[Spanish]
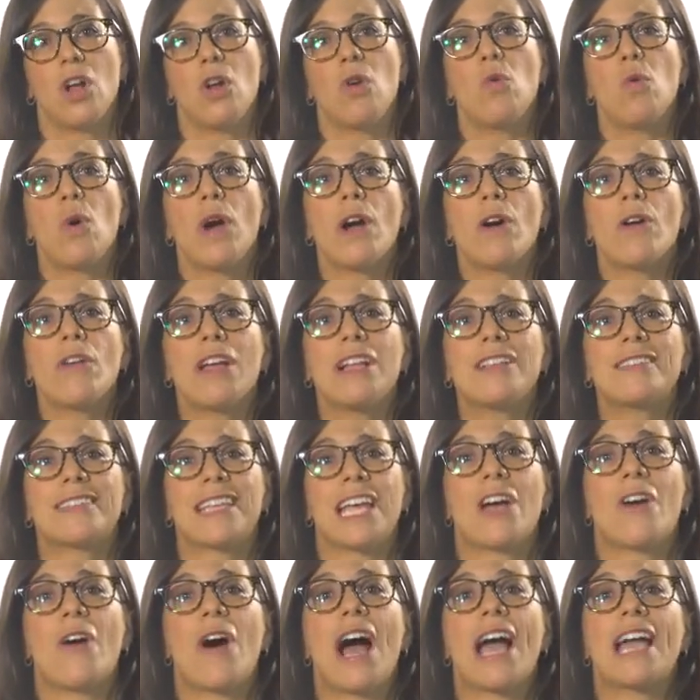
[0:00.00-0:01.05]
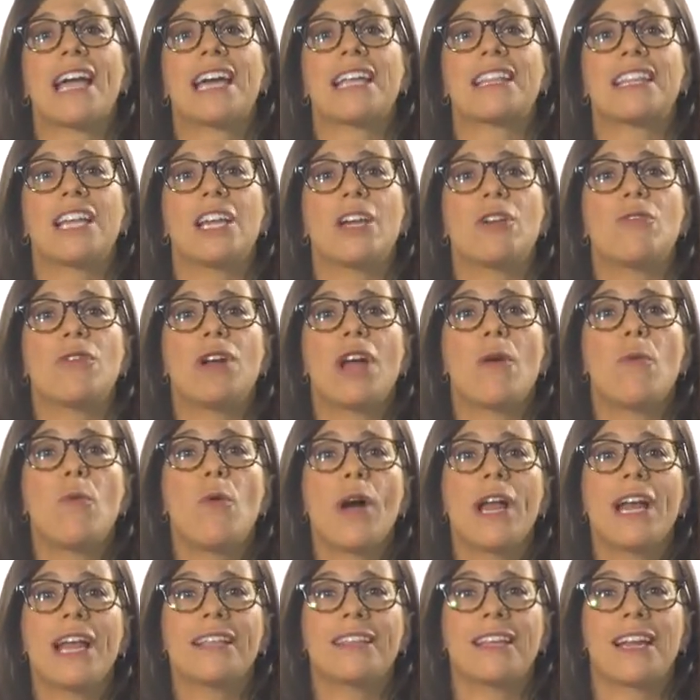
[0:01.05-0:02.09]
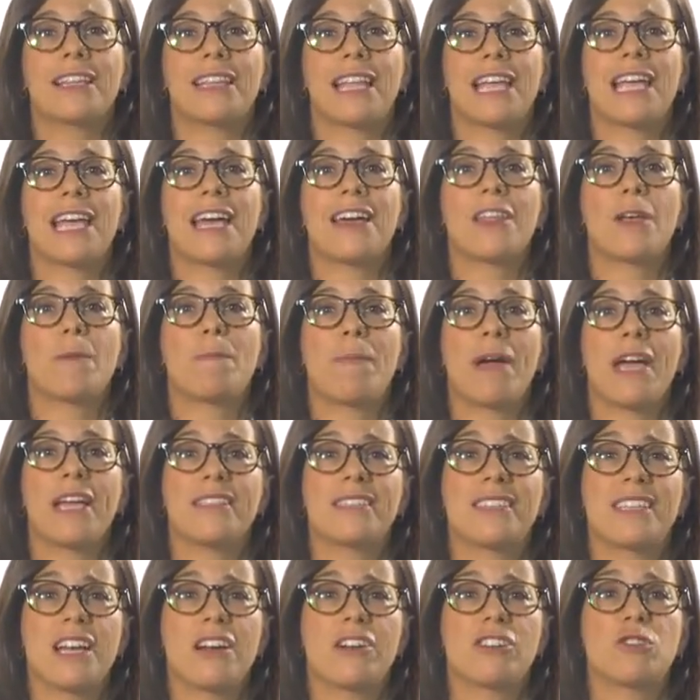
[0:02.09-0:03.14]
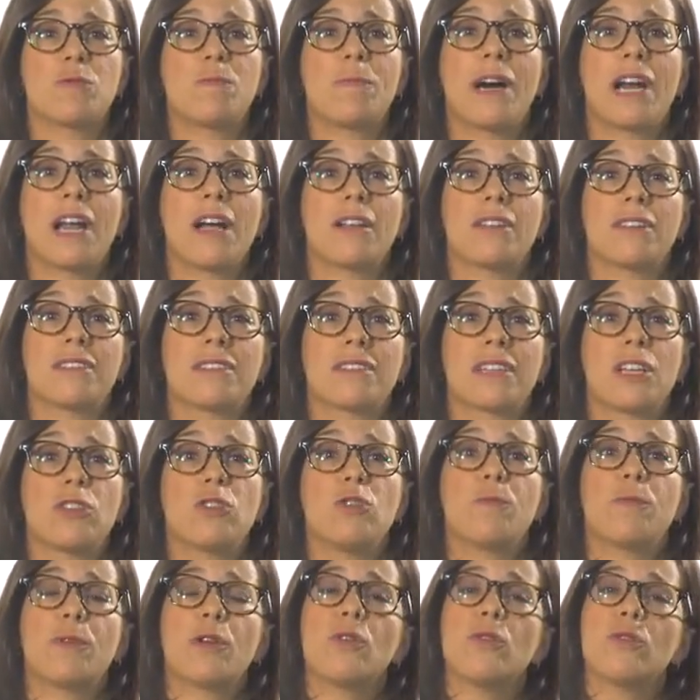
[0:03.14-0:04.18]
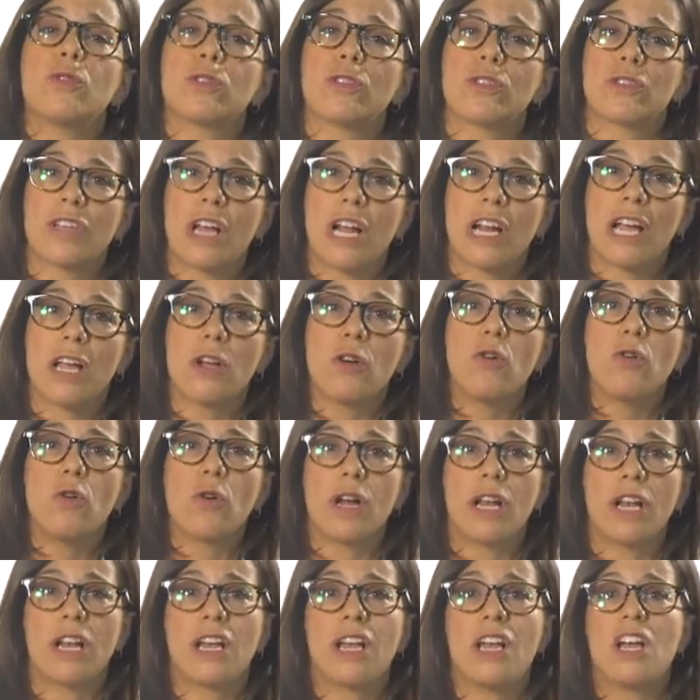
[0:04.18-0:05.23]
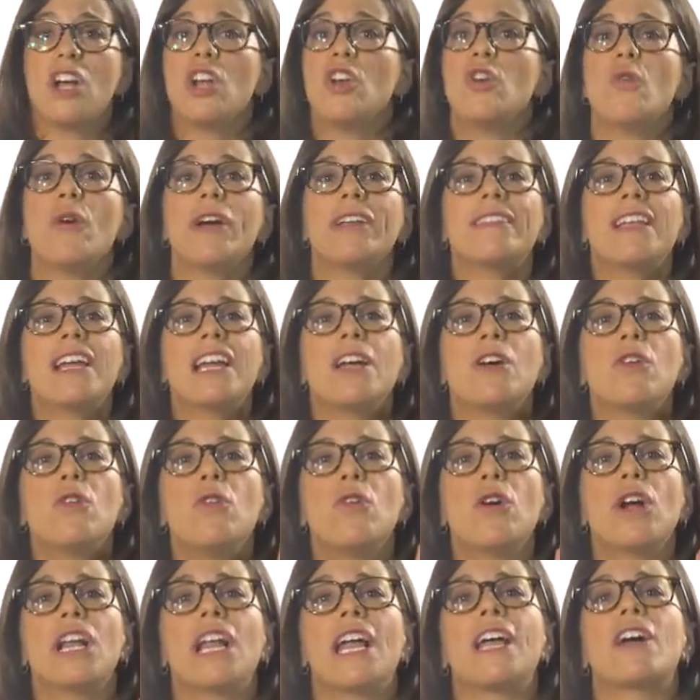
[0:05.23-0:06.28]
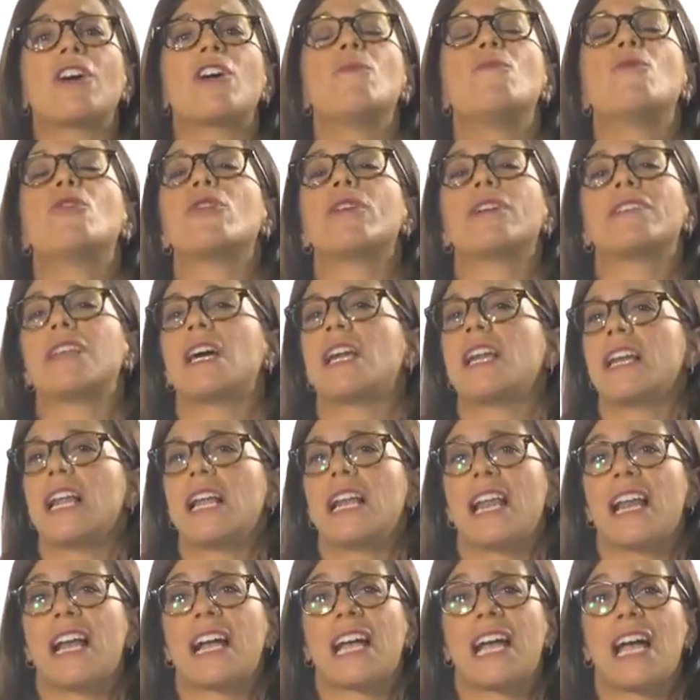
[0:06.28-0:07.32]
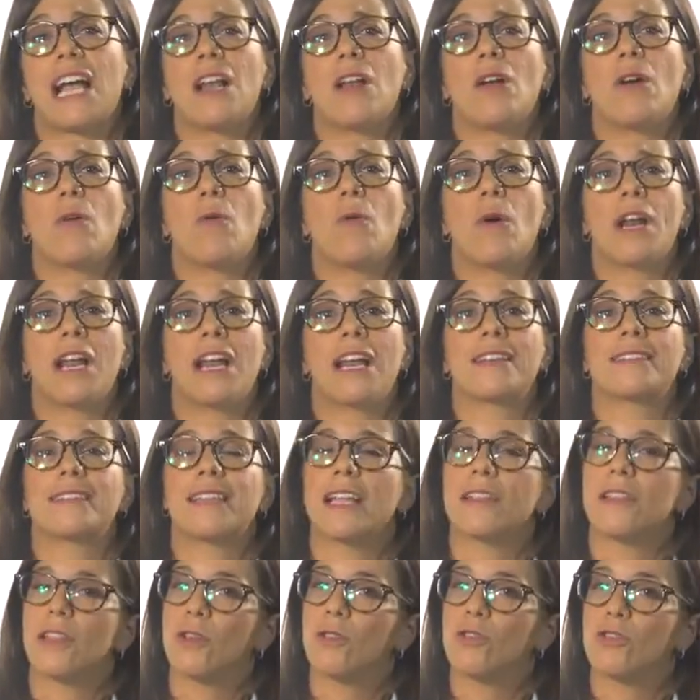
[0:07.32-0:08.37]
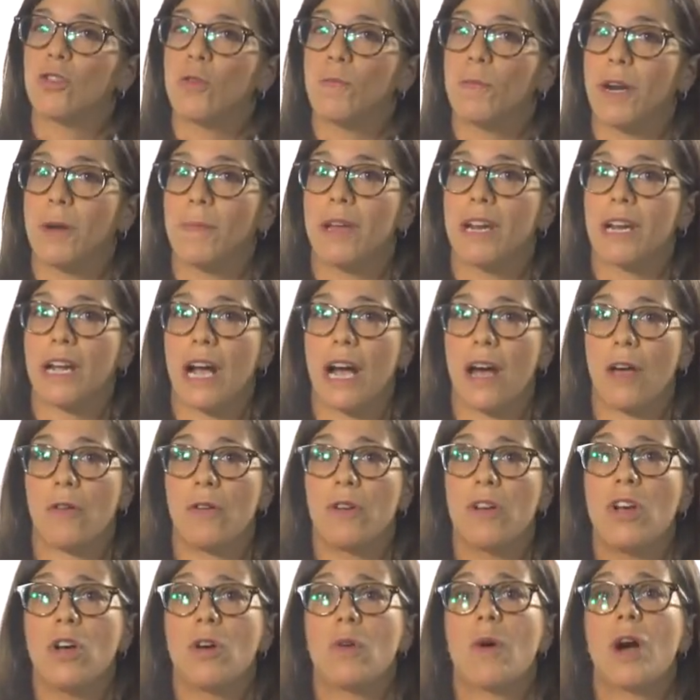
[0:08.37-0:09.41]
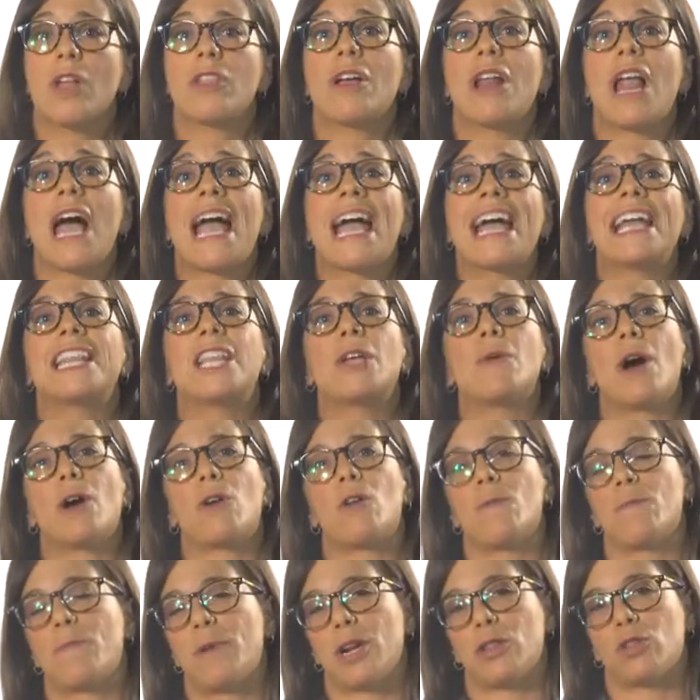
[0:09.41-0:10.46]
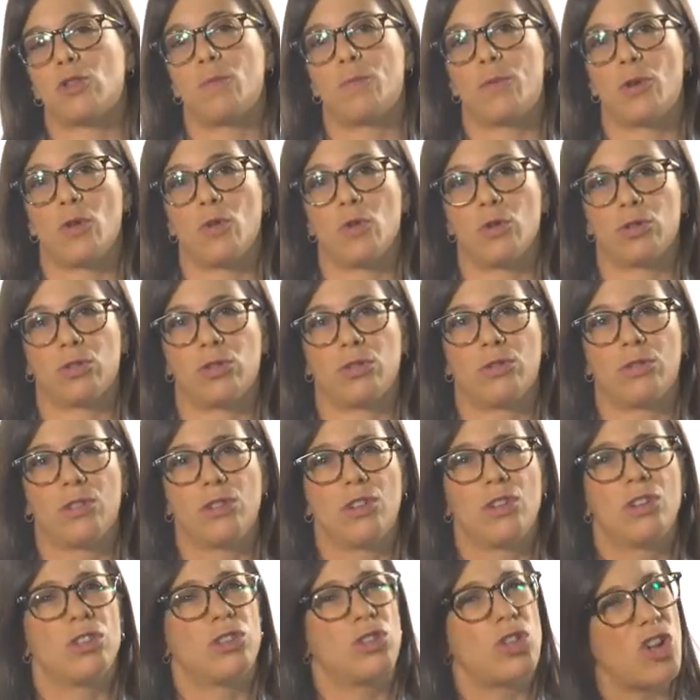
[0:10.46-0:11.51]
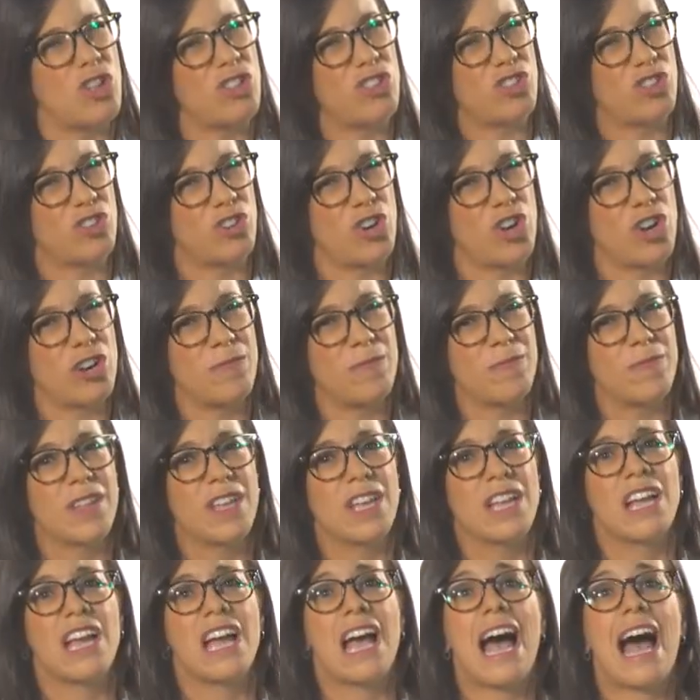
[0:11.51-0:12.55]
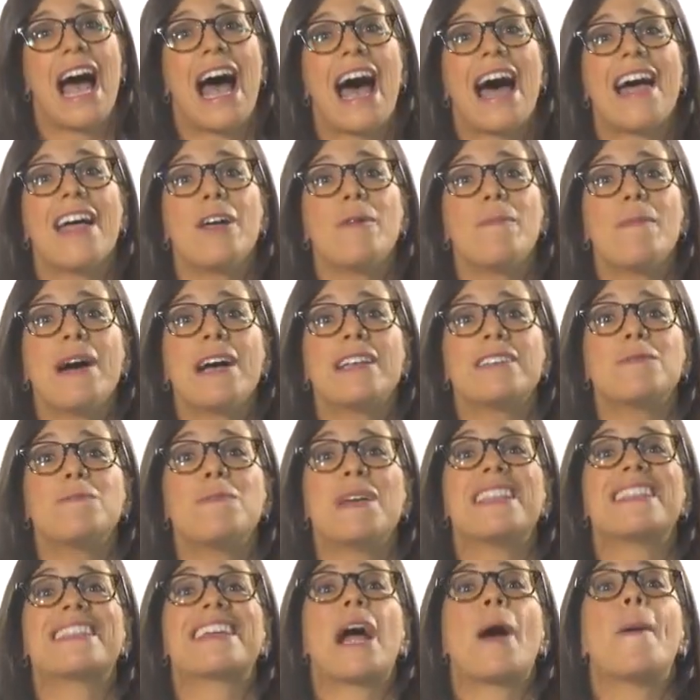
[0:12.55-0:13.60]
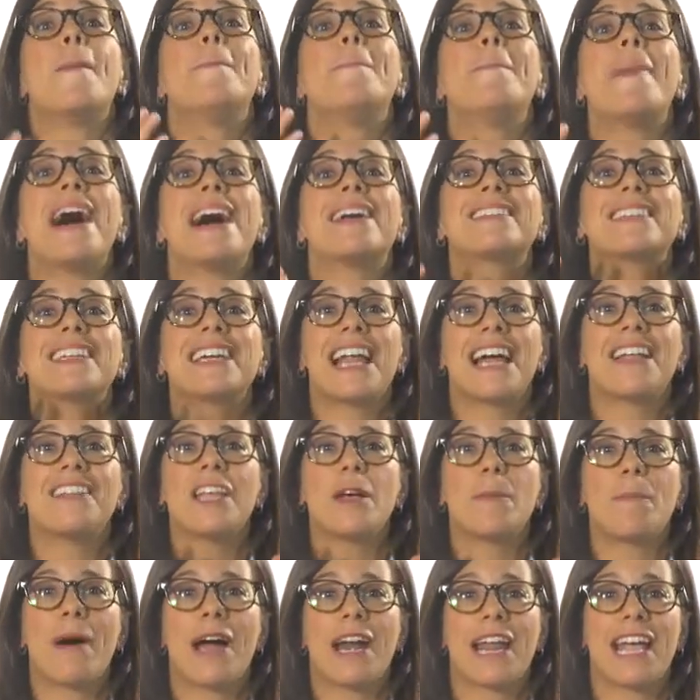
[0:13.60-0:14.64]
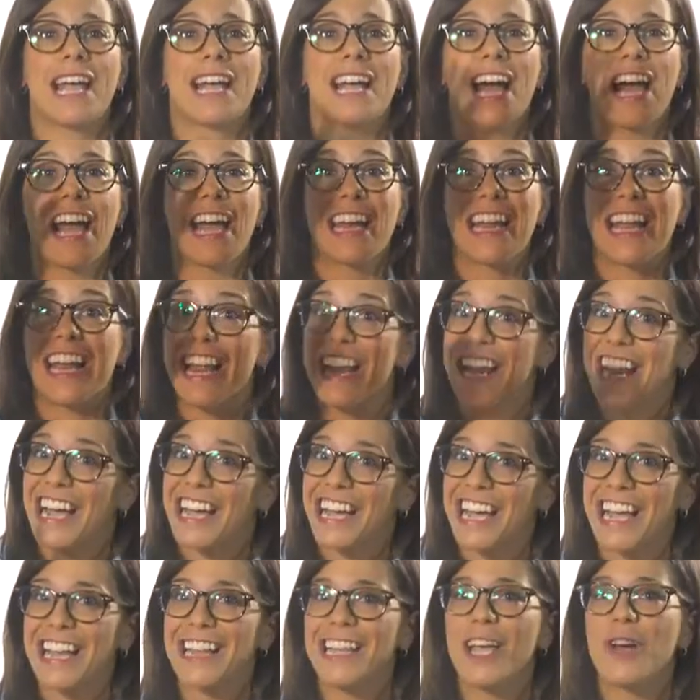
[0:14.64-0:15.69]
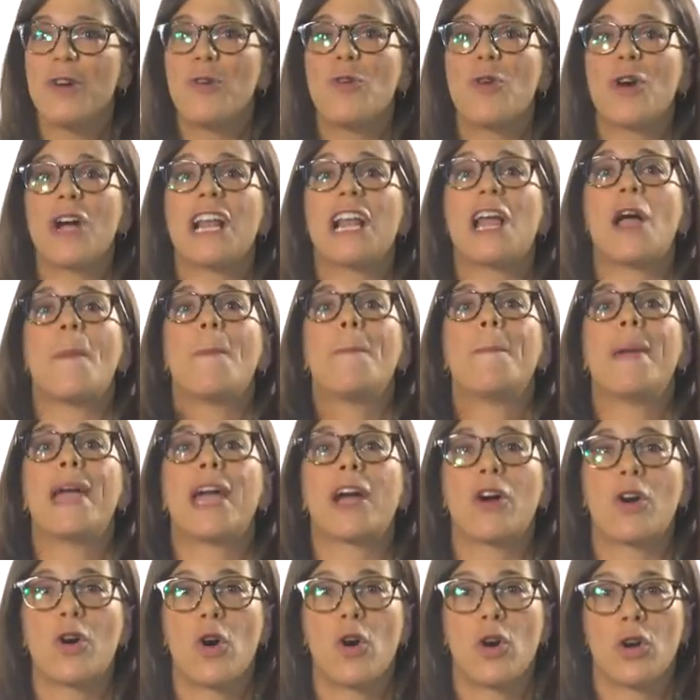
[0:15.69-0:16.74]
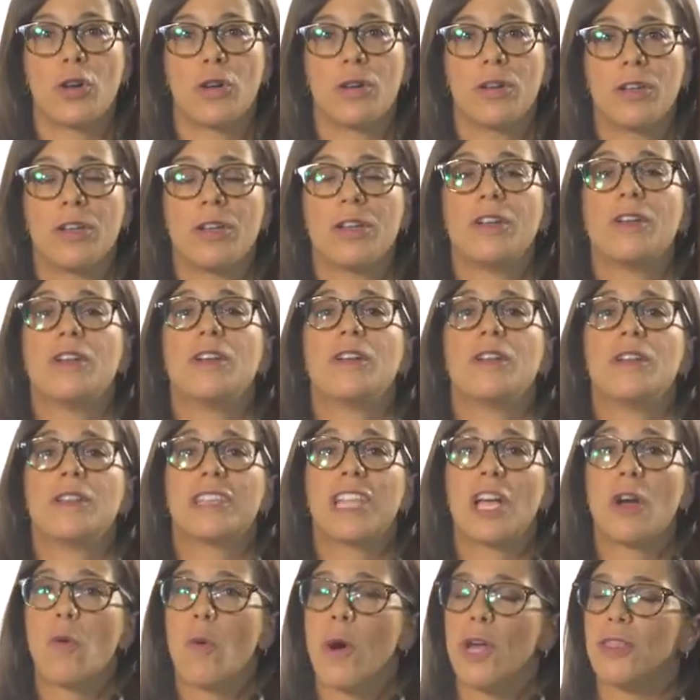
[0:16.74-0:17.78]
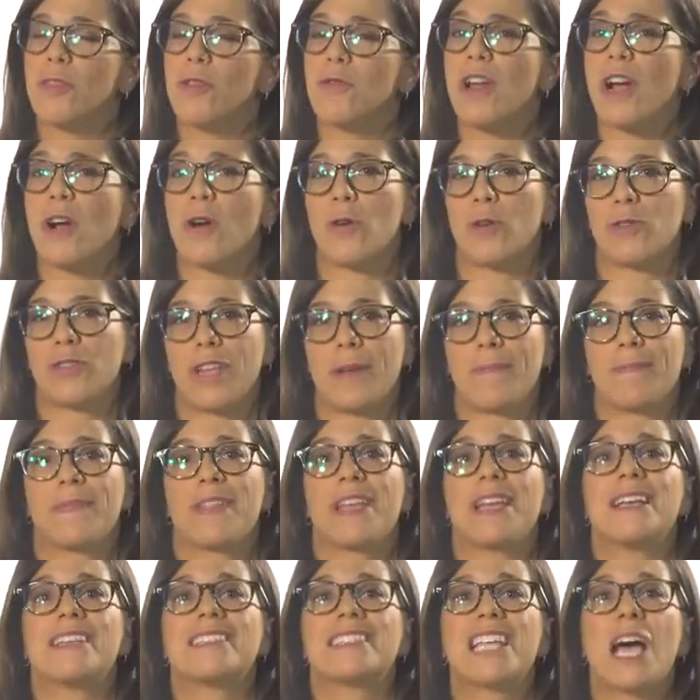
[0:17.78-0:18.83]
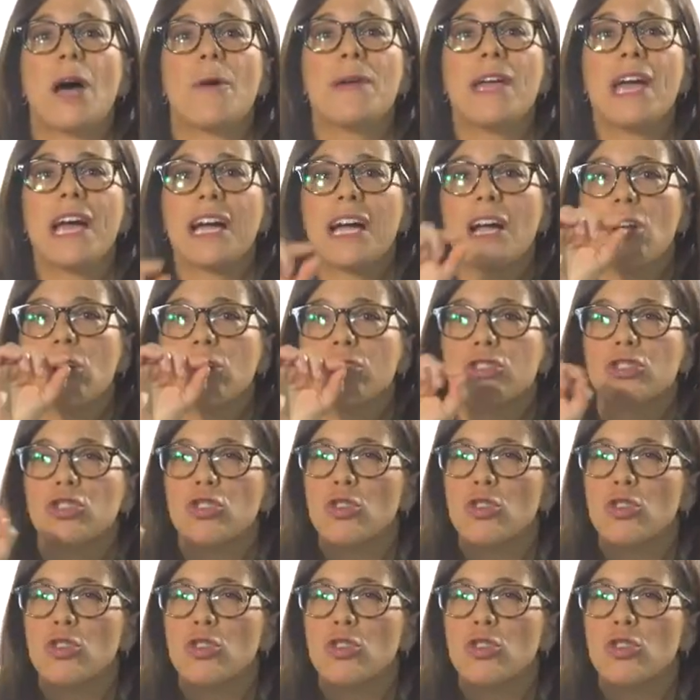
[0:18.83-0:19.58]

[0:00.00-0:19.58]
Luego del SEO hay que tener una buena estrategia de paid search para que tu producto salga en Google. No estar en Google es como no estar en el anaquel o en el estante de un supermercado cuando la gente va a comprar tu producto. Tonto, ¿no? Además, mientras más grande aparezcas en el anaquel de Google, mejor. Te cuento una cosa. ¿Sabías que los